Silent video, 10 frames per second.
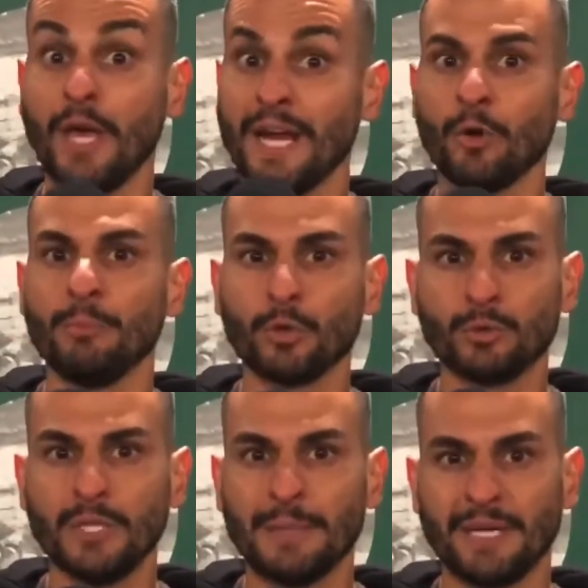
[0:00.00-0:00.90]
era
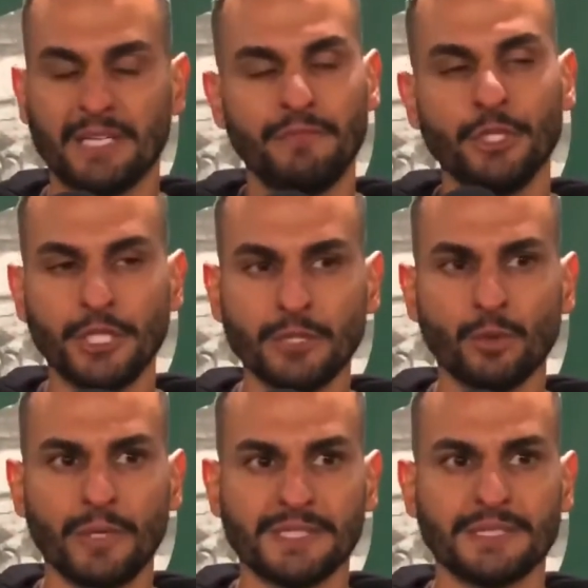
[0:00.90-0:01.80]
un'opportunità perché vincendo
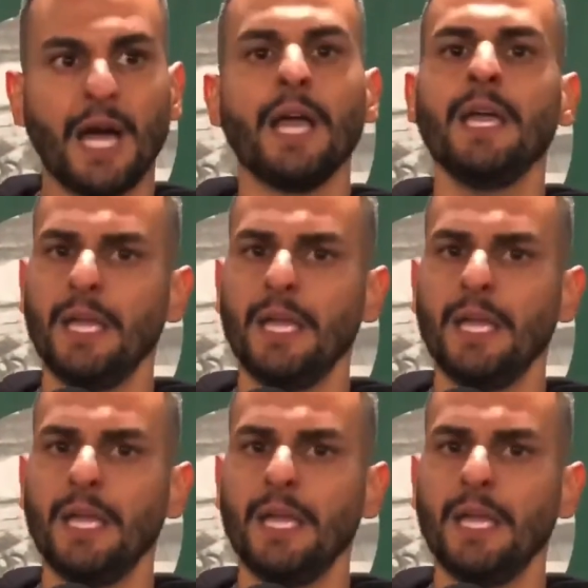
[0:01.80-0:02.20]
questa e